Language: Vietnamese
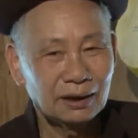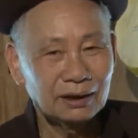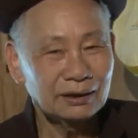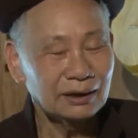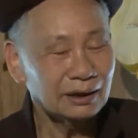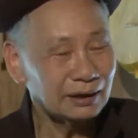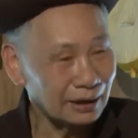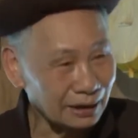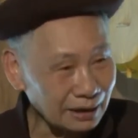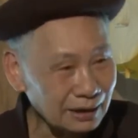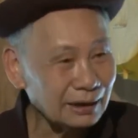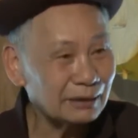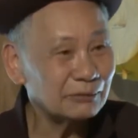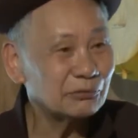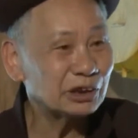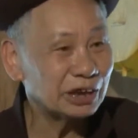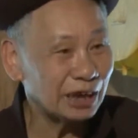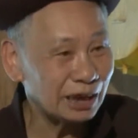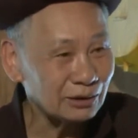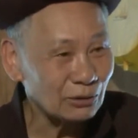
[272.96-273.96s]
đấy, đấy là
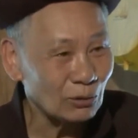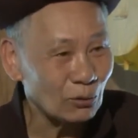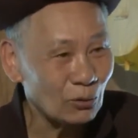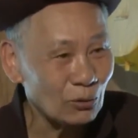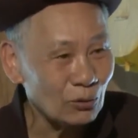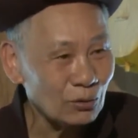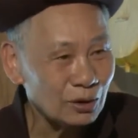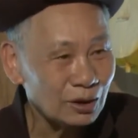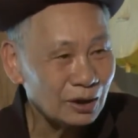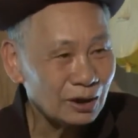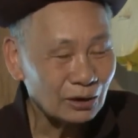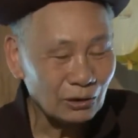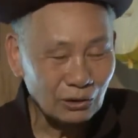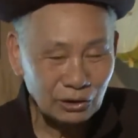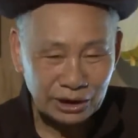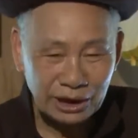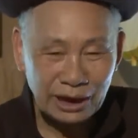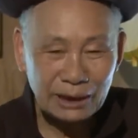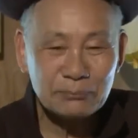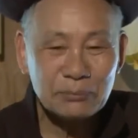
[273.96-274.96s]
về then cổ
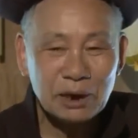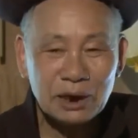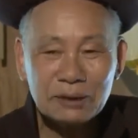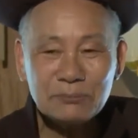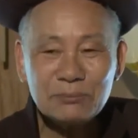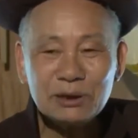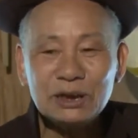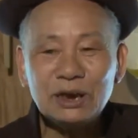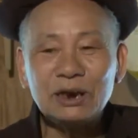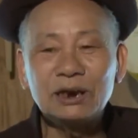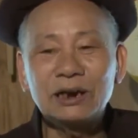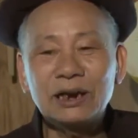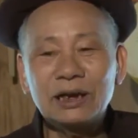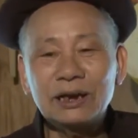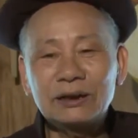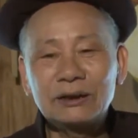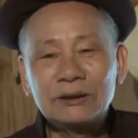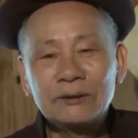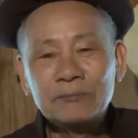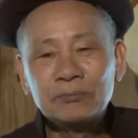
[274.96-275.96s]
còn then mới bây giờ
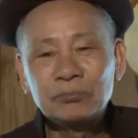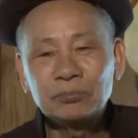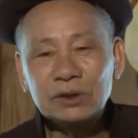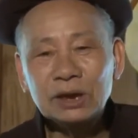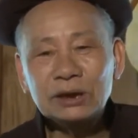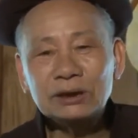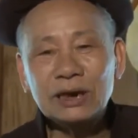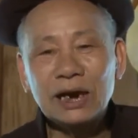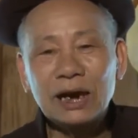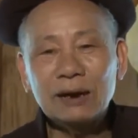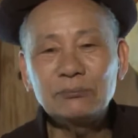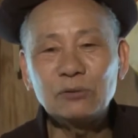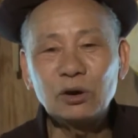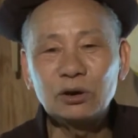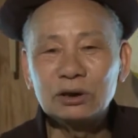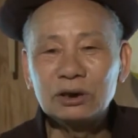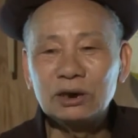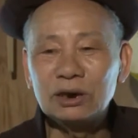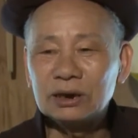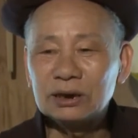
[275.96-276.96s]
đấy tất cả
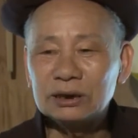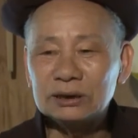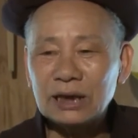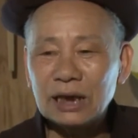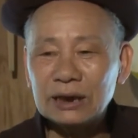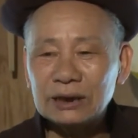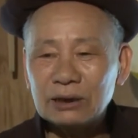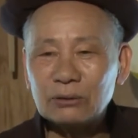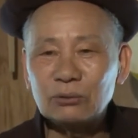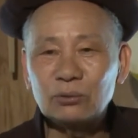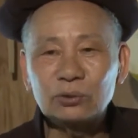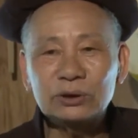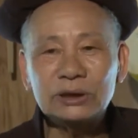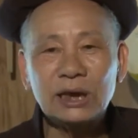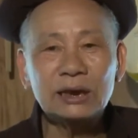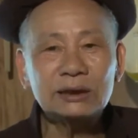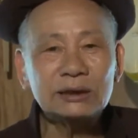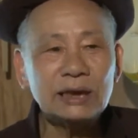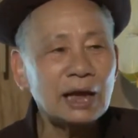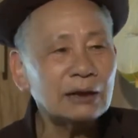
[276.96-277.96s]
mọi người người ta đều cũng
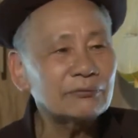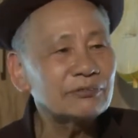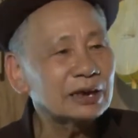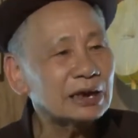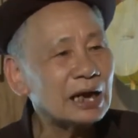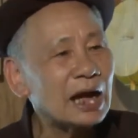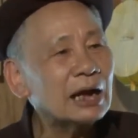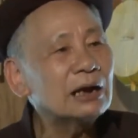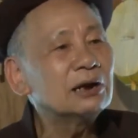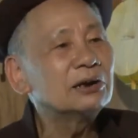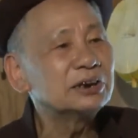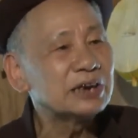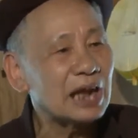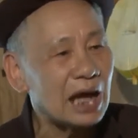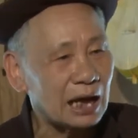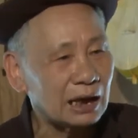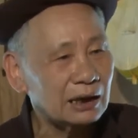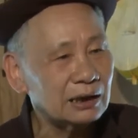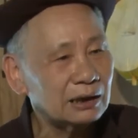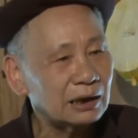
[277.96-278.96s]
sáng tác về ca người
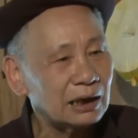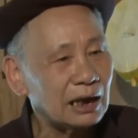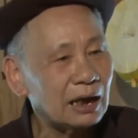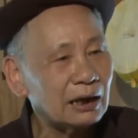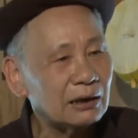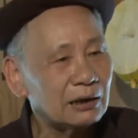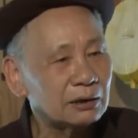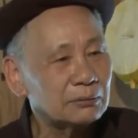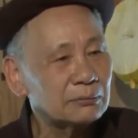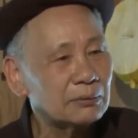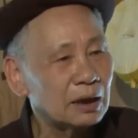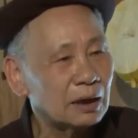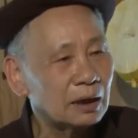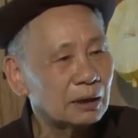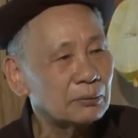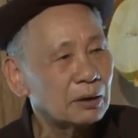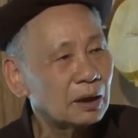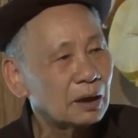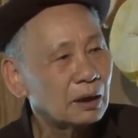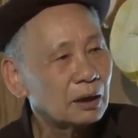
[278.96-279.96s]
đảng ca người
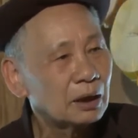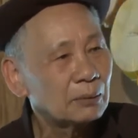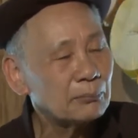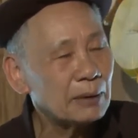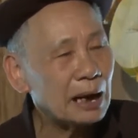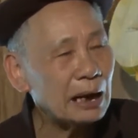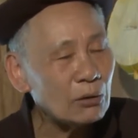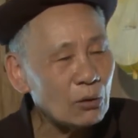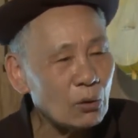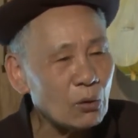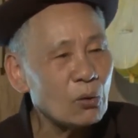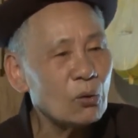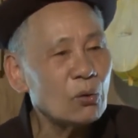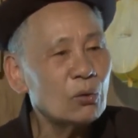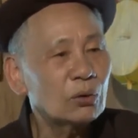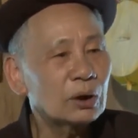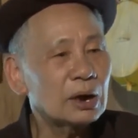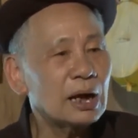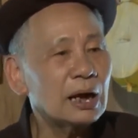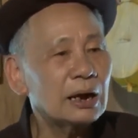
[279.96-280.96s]
à, bác hồ
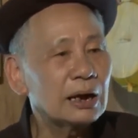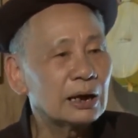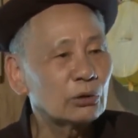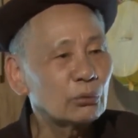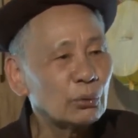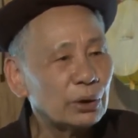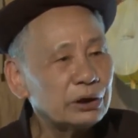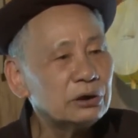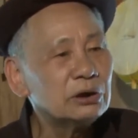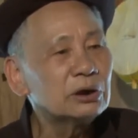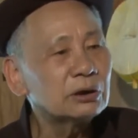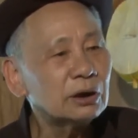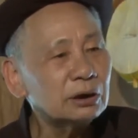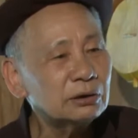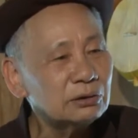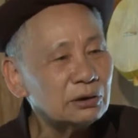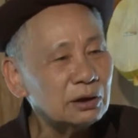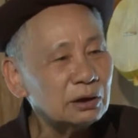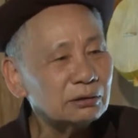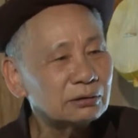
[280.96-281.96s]
ca người quê hương
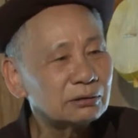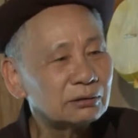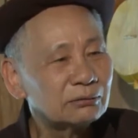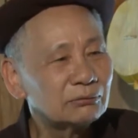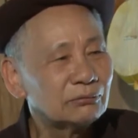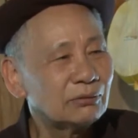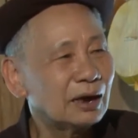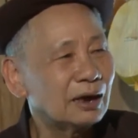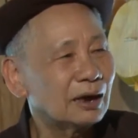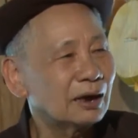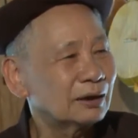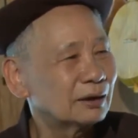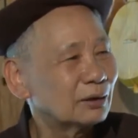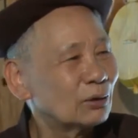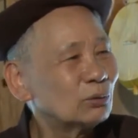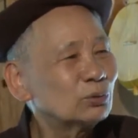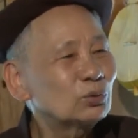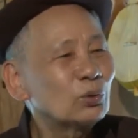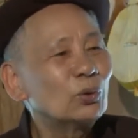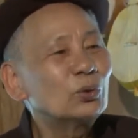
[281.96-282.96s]
đất nước và
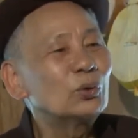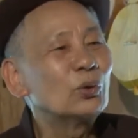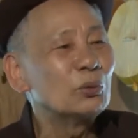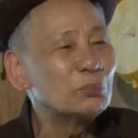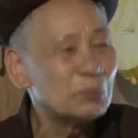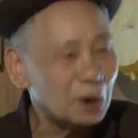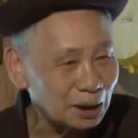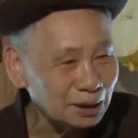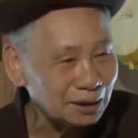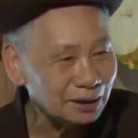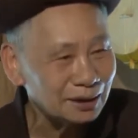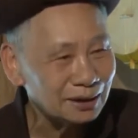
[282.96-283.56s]
nông thôn đổi mới